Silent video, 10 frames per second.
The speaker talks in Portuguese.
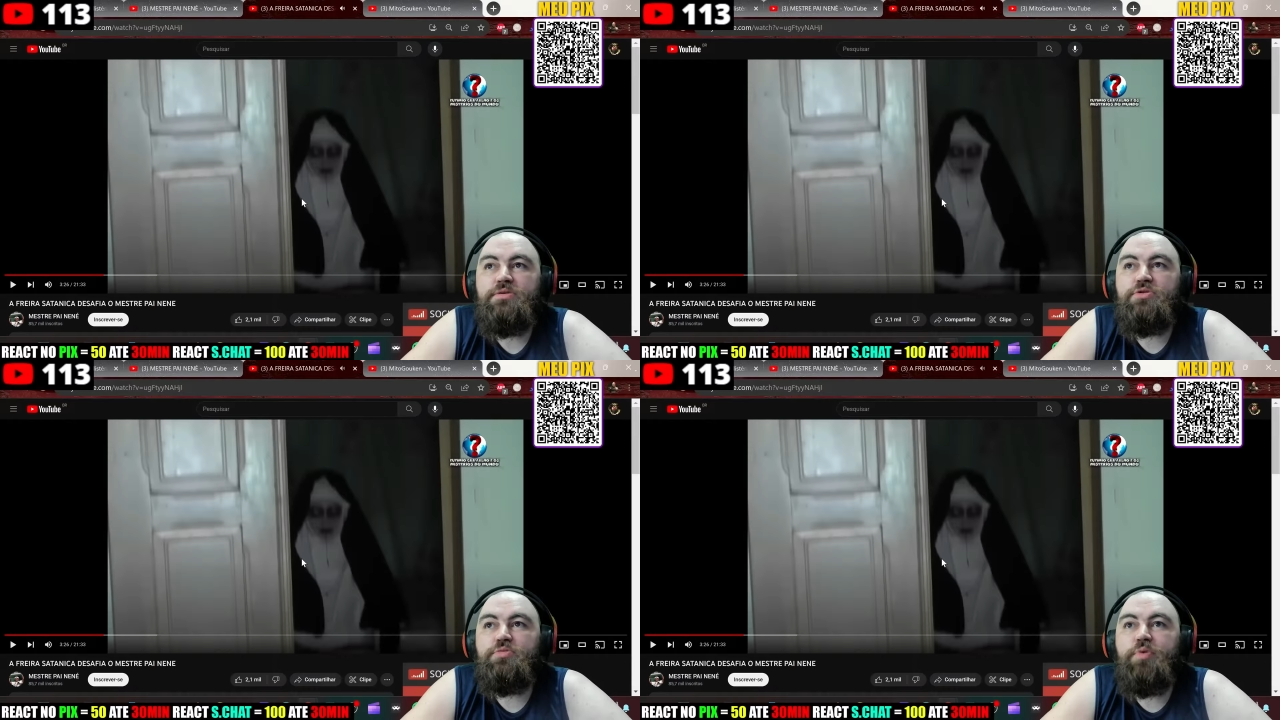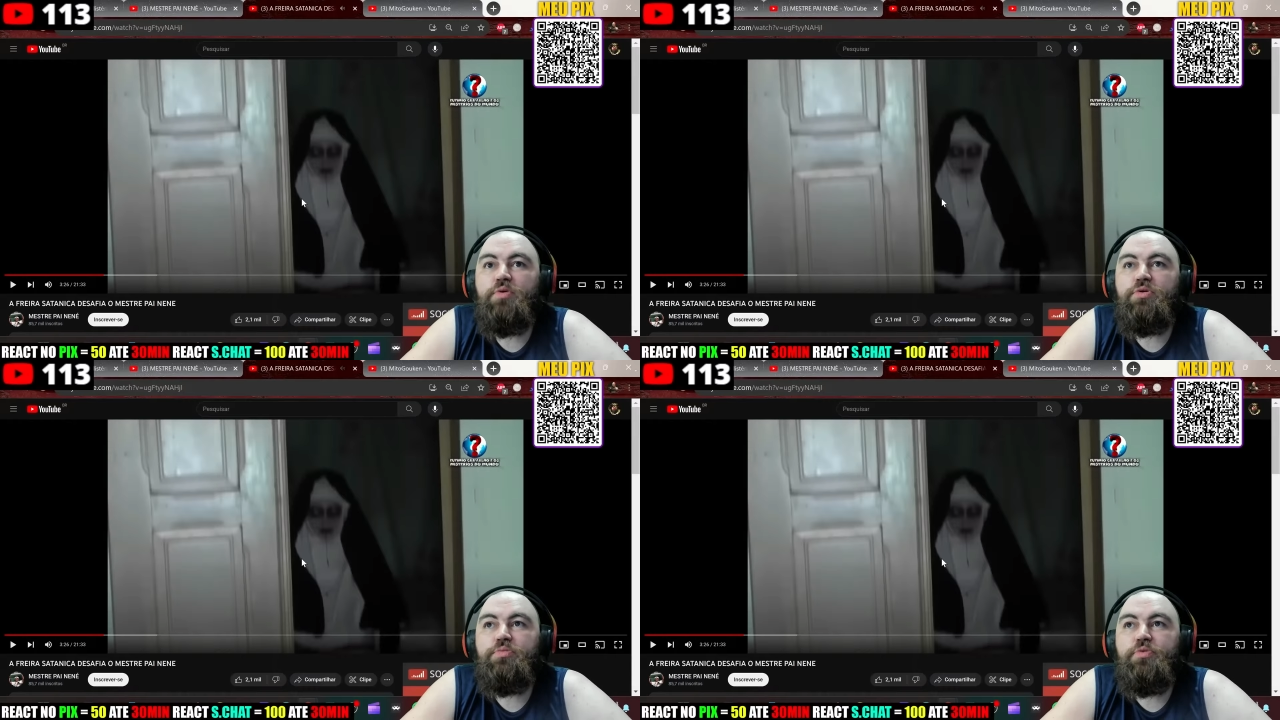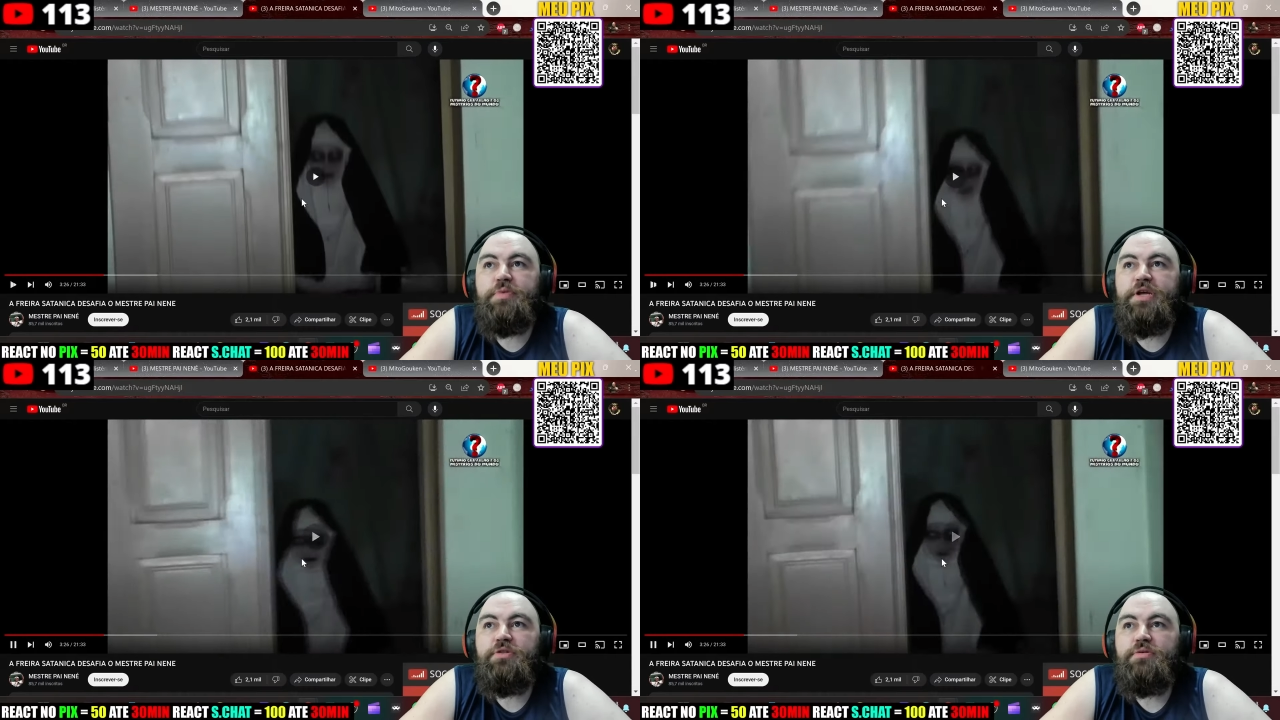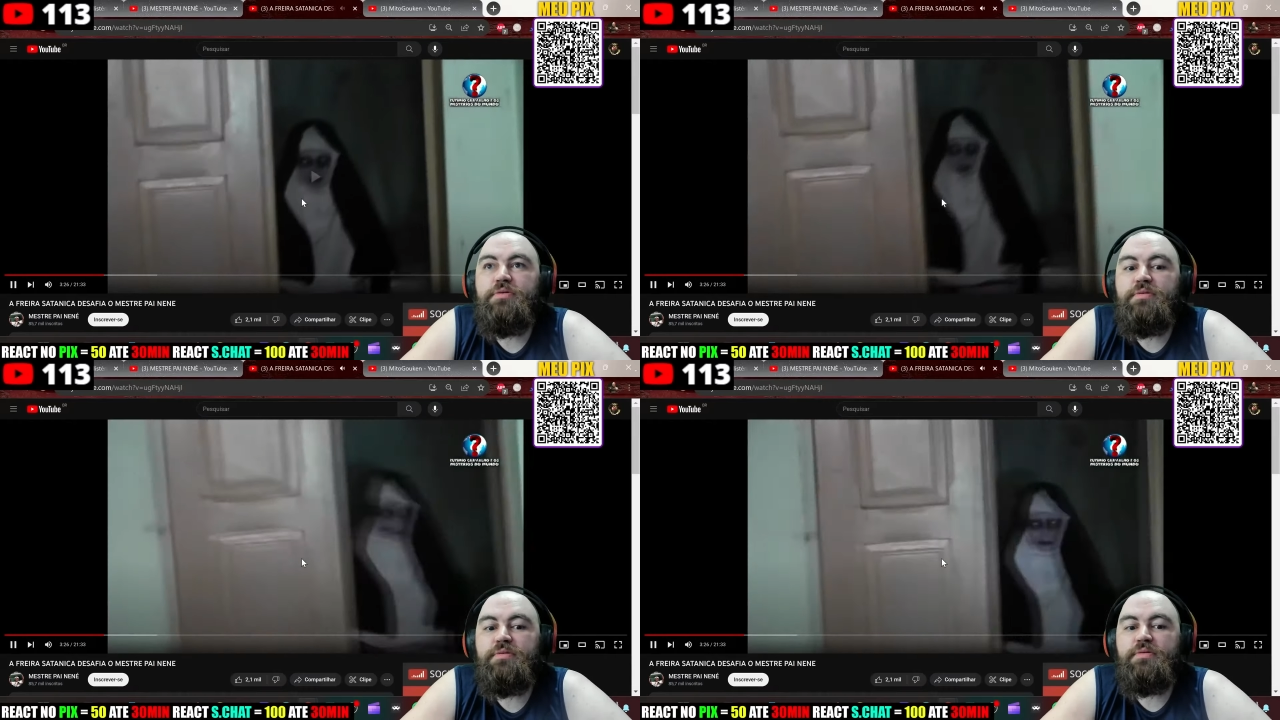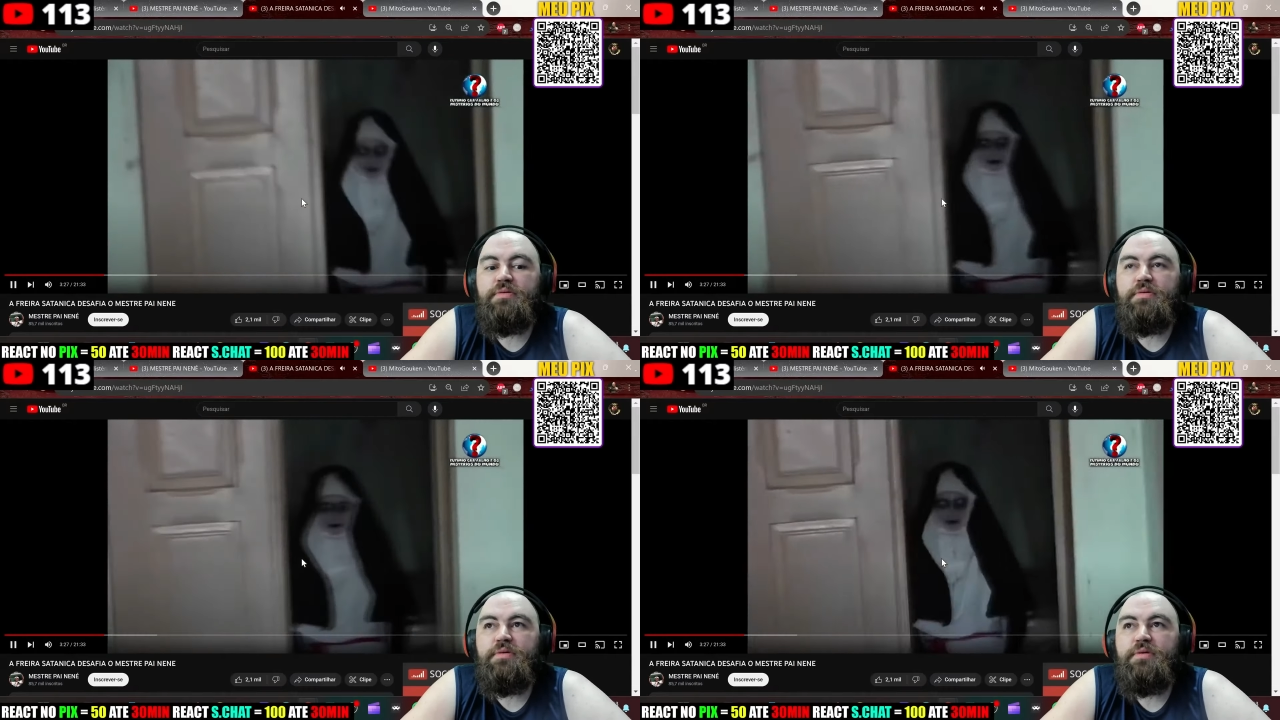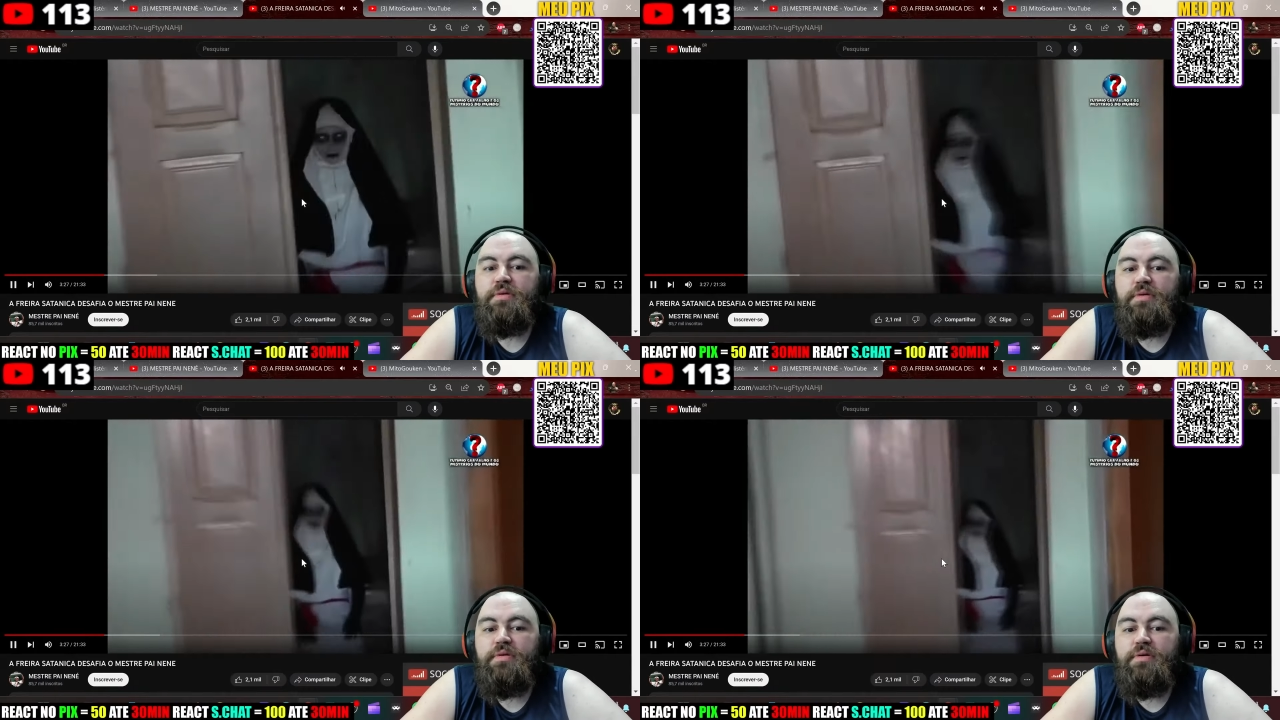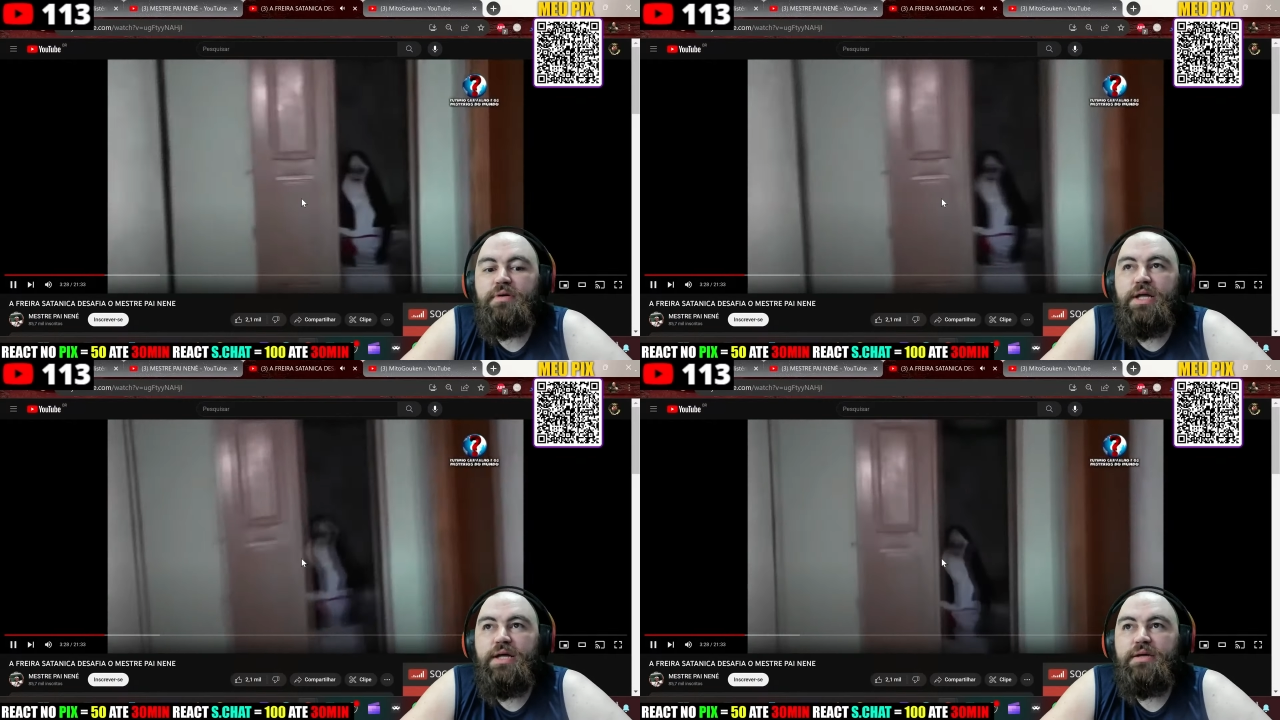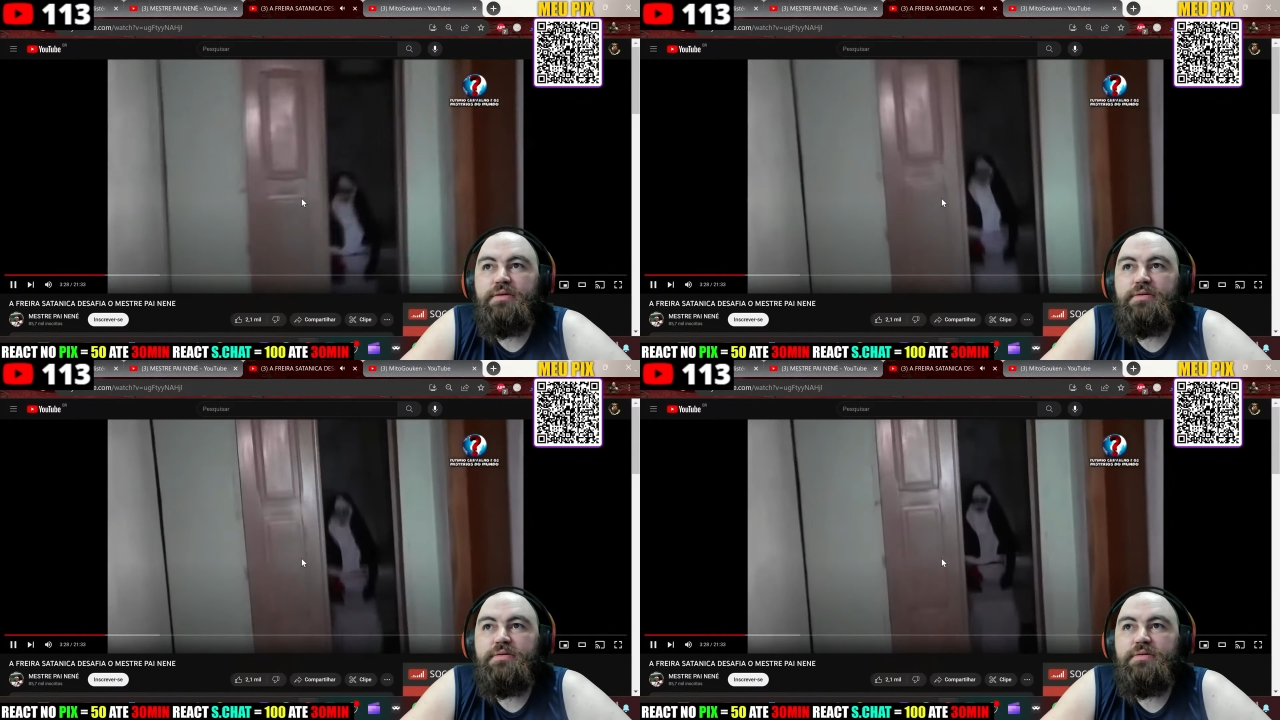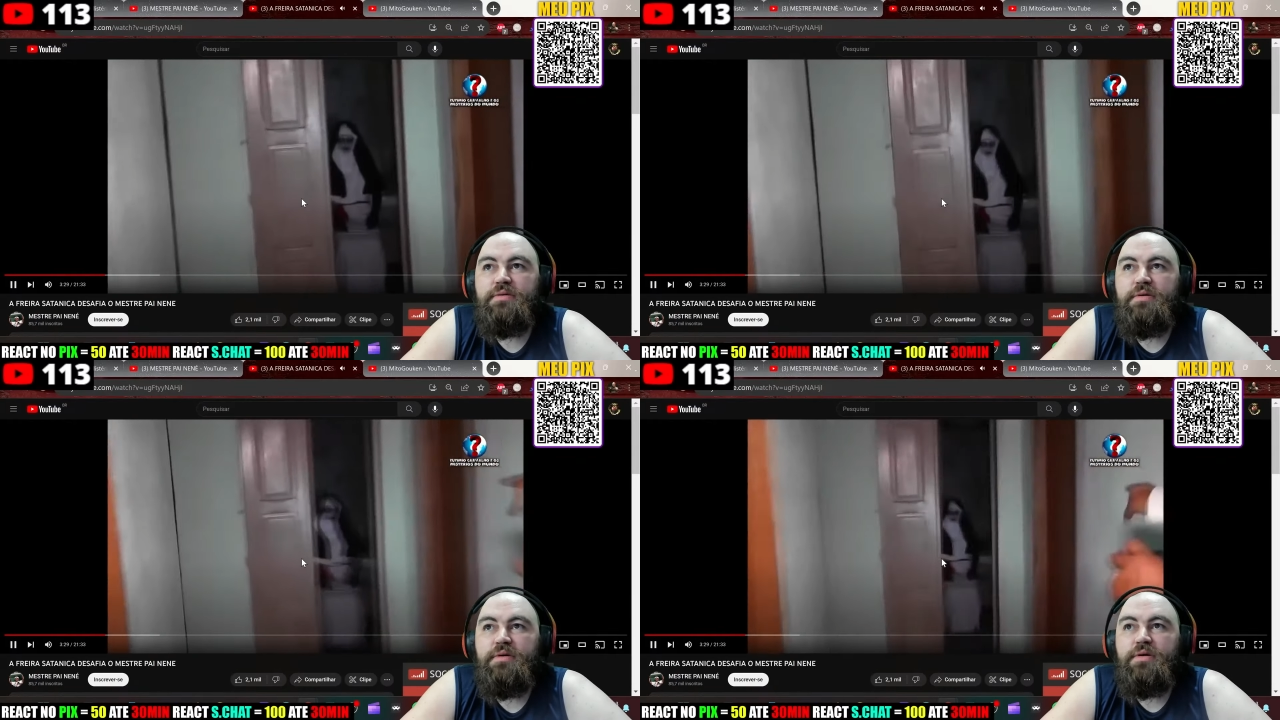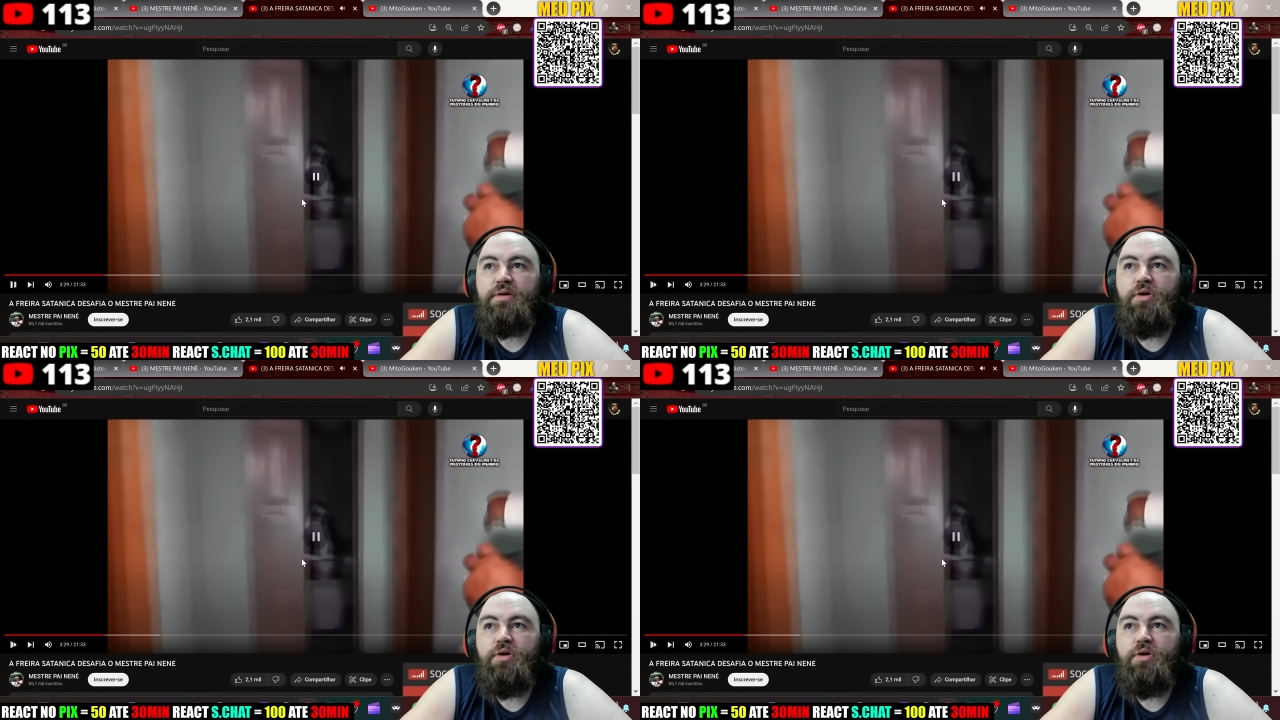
Chupou um urubu preto. oh, meu Deus, o que é aquilo? O que é aquilo? Olha lá.